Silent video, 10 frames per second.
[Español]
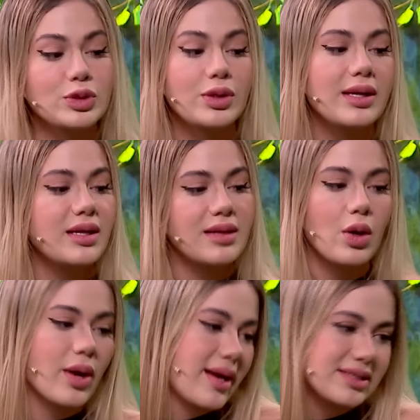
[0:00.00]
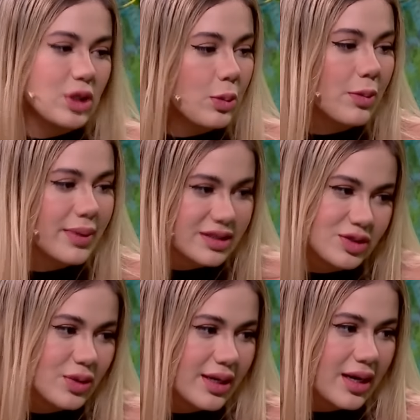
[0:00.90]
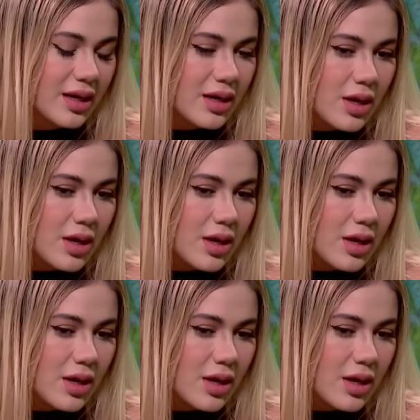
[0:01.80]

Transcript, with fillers: eso no le quita lo que es como persona.